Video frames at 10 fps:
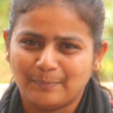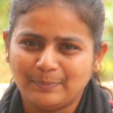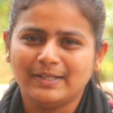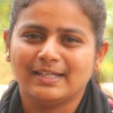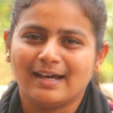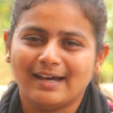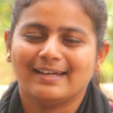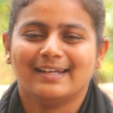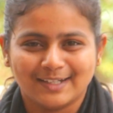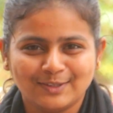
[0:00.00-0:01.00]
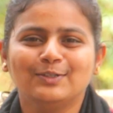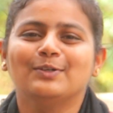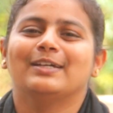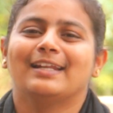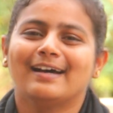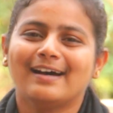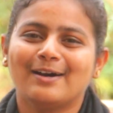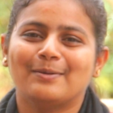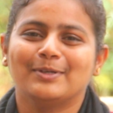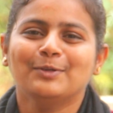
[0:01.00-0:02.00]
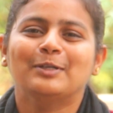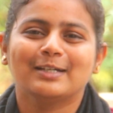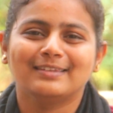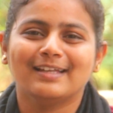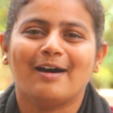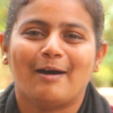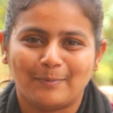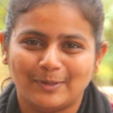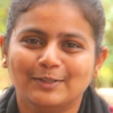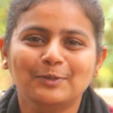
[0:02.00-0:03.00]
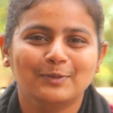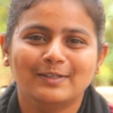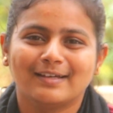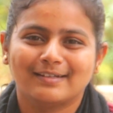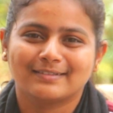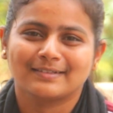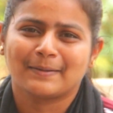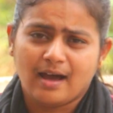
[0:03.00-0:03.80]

அப்படியா எடுத்துக்கோ எல்லாமே உனக்கு தான் அப்படின்னு கொடுக்குறாரு